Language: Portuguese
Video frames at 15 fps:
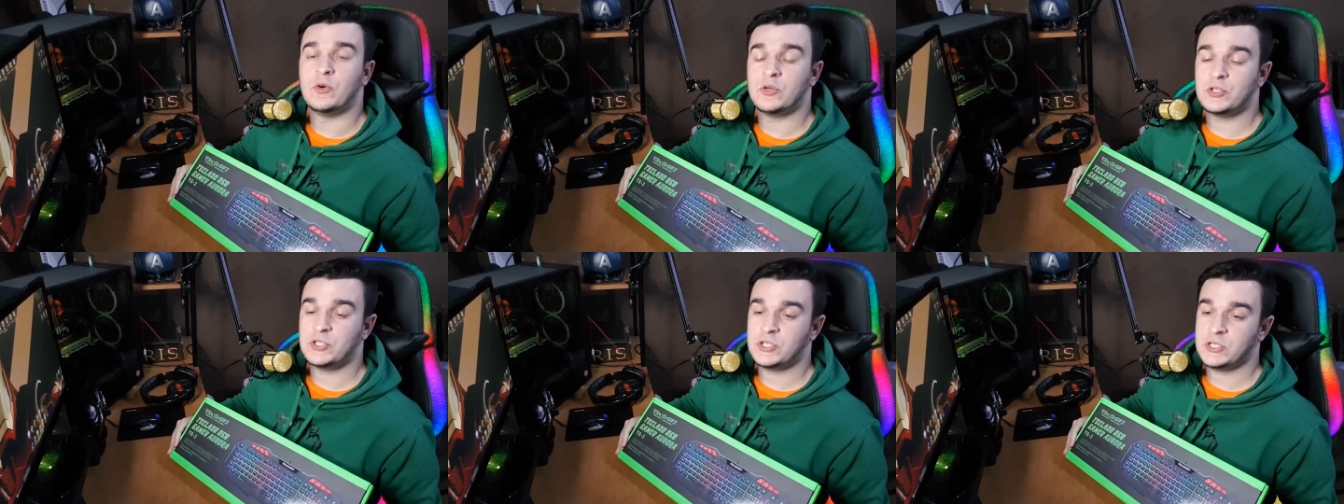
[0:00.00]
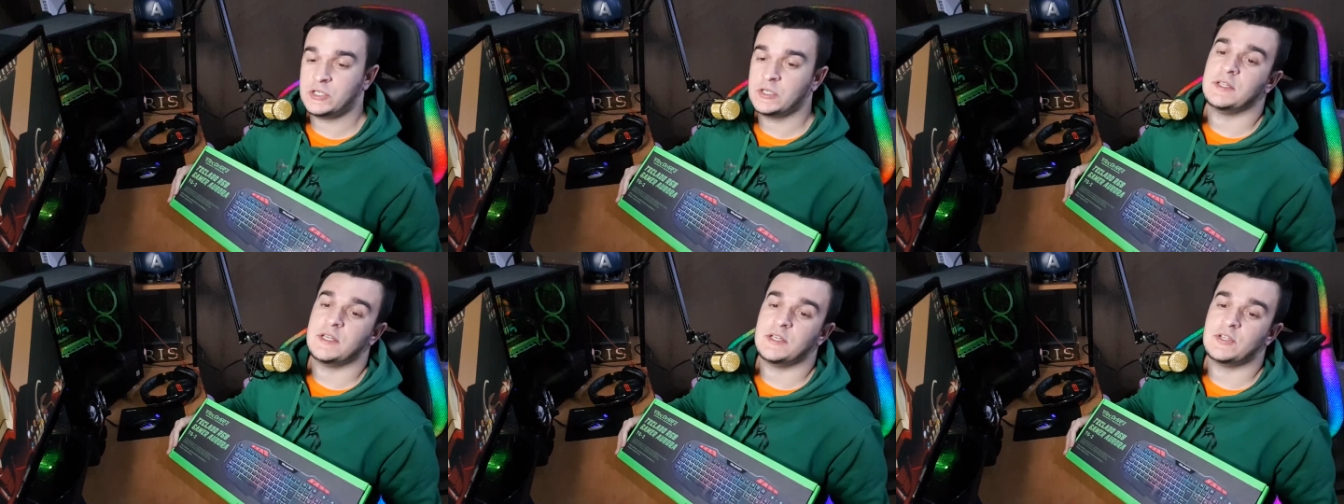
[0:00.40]

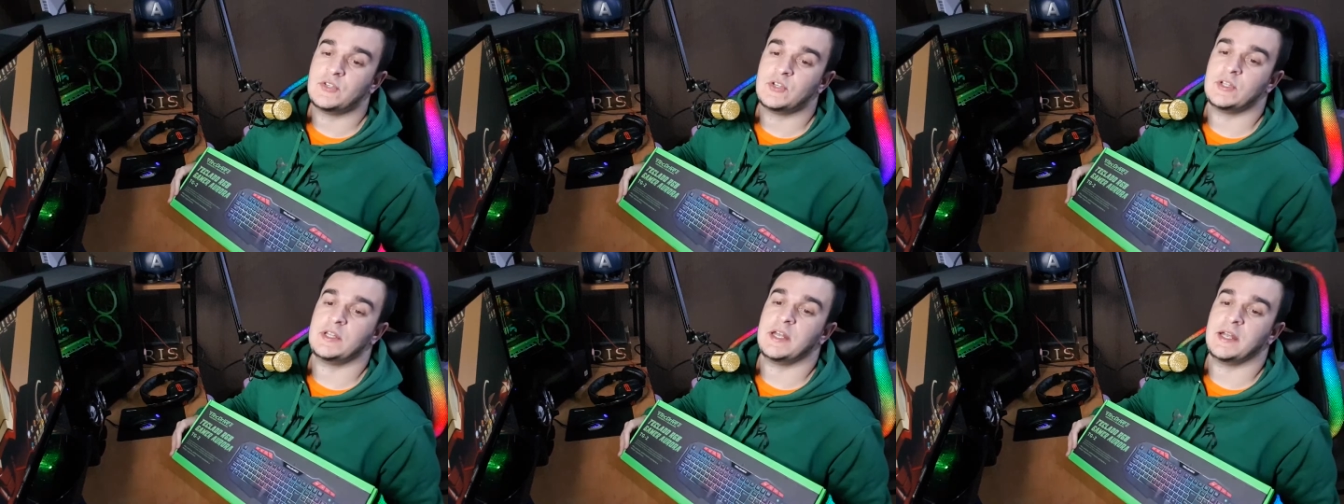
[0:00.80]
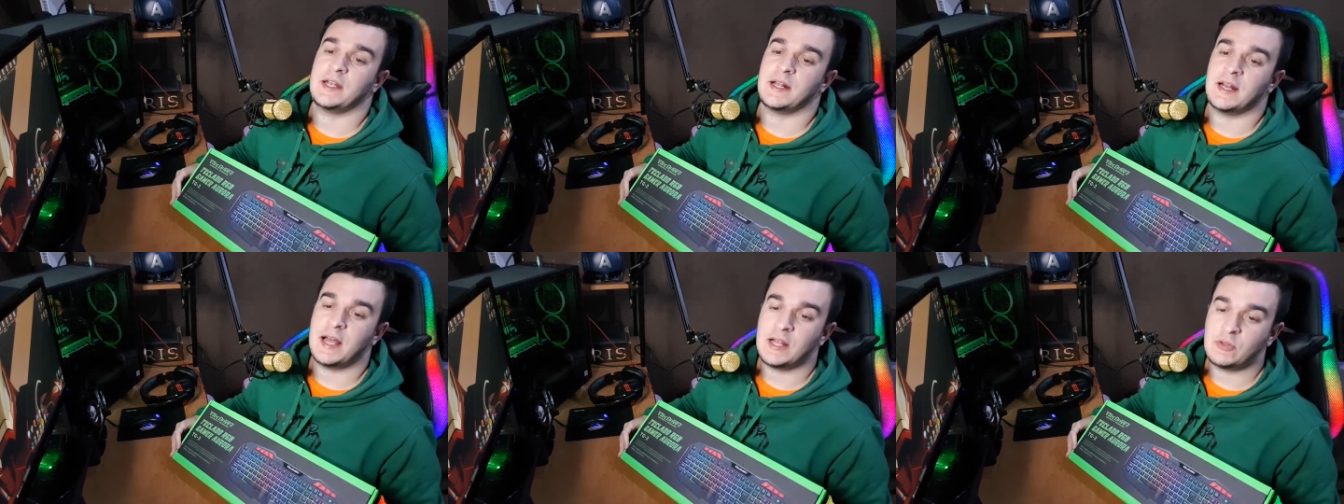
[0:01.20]
hoje deste
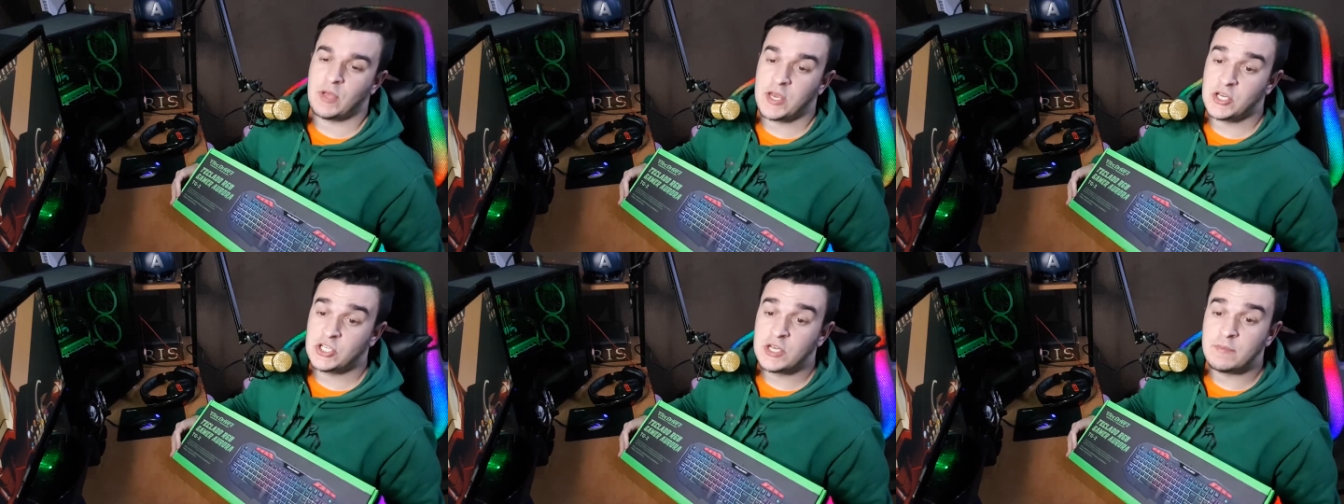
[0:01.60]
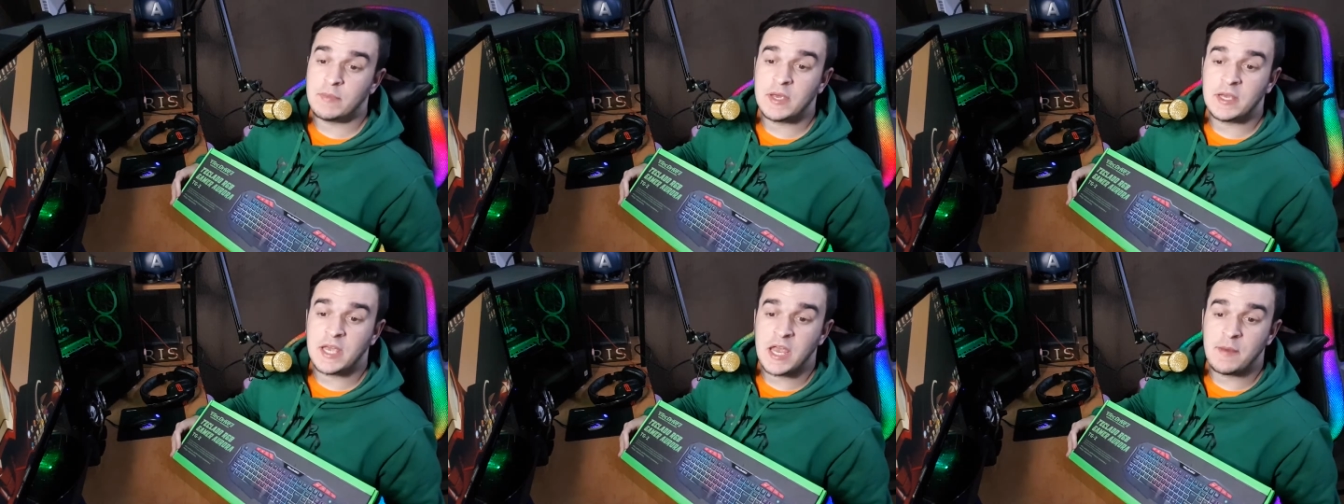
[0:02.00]
teclado
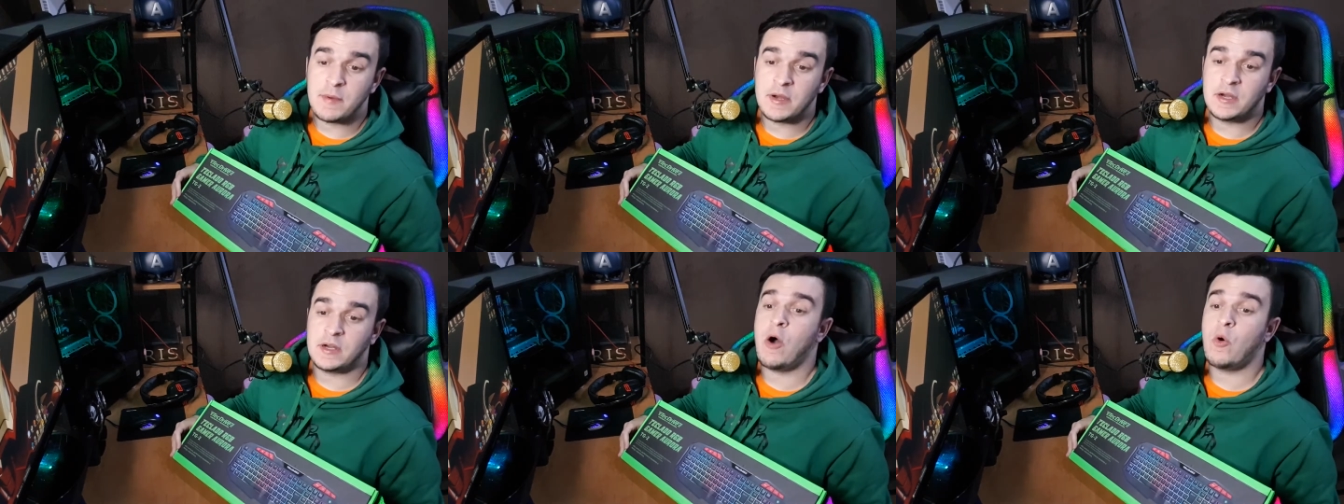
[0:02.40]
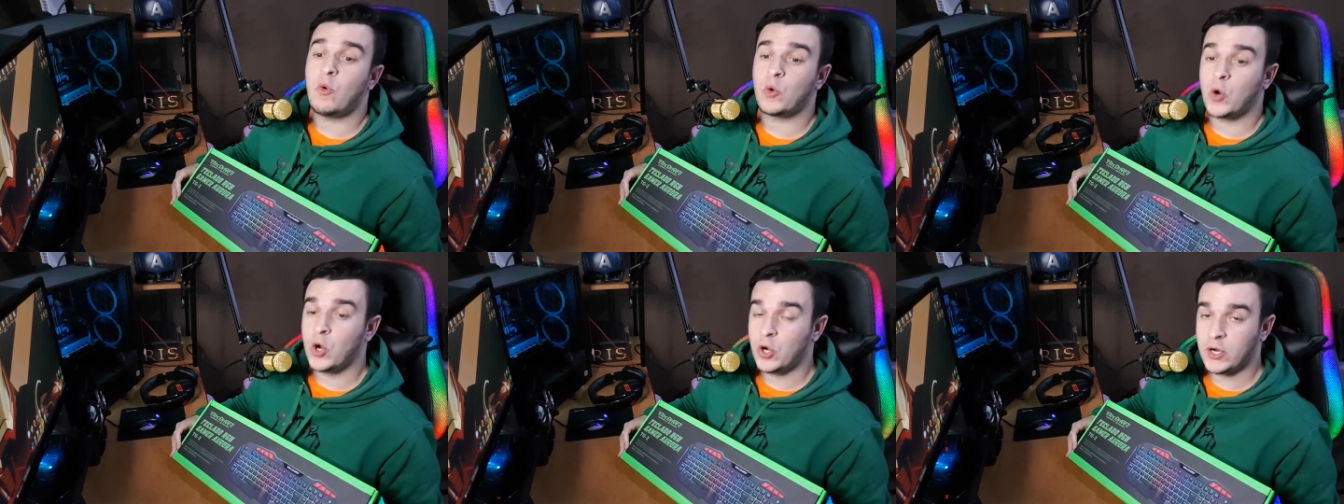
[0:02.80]
RGB Gamer
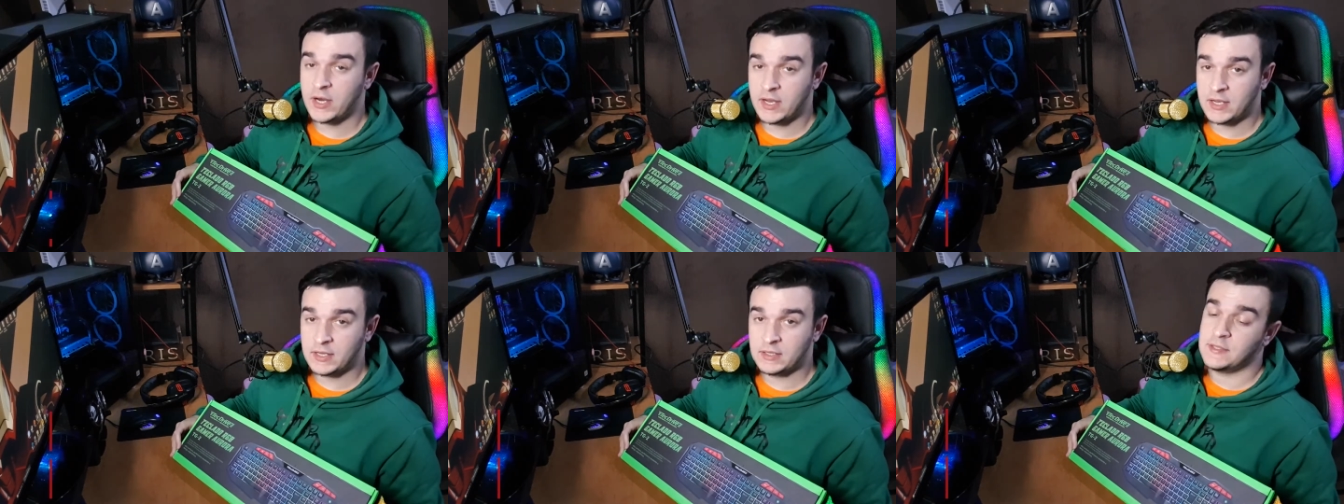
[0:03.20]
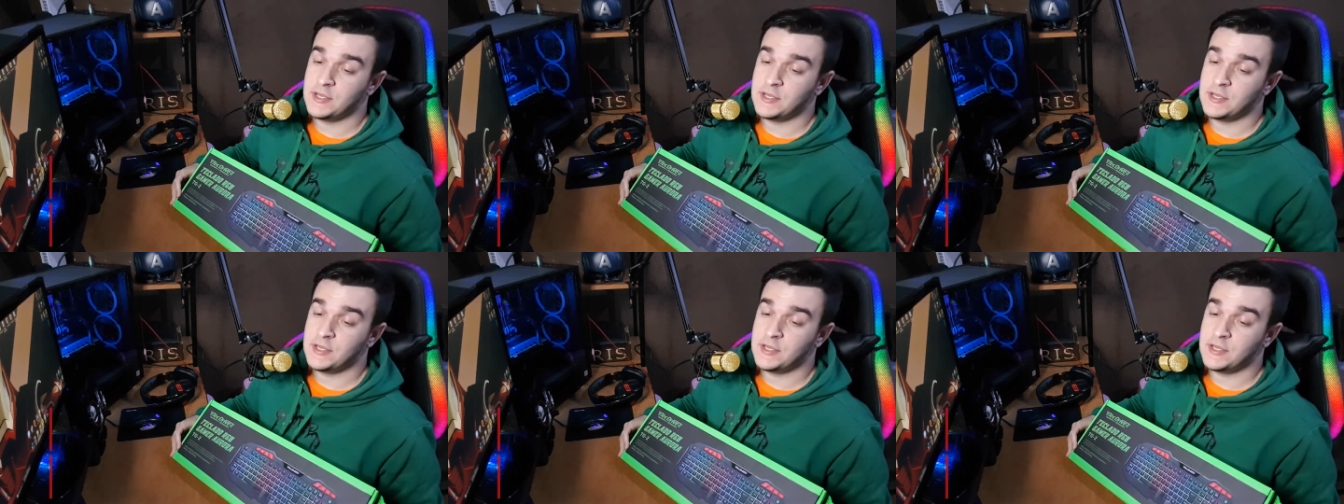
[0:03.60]
Aurora